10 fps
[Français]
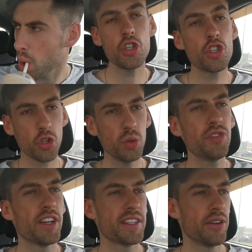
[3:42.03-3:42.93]
Je trouve
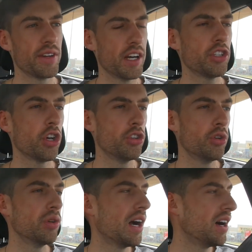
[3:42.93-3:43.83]
que c'est un
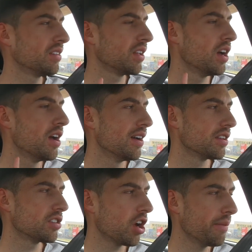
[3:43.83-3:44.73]
entre-deux entre
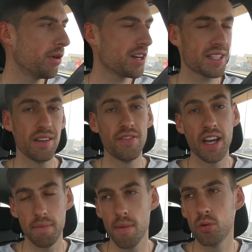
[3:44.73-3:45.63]
Starbucks qui est
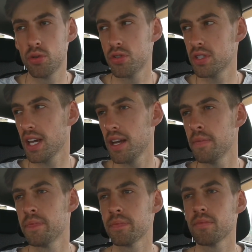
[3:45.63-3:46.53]
vraiment beaucoup sucré,
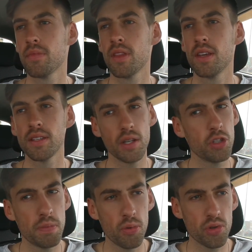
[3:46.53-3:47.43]
qui
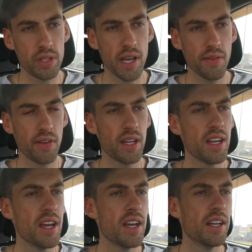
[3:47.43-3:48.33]
goûte pas beaucoup le café,
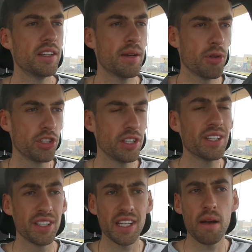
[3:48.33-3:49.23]
Tim Hortons
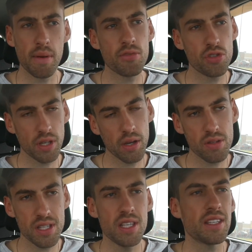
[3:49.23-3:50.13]
qui était quand même sucré
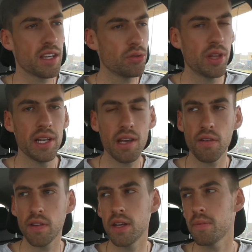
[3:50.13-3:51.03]
aussi, qui goûtait le
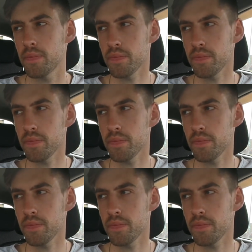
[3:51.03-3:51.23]
café.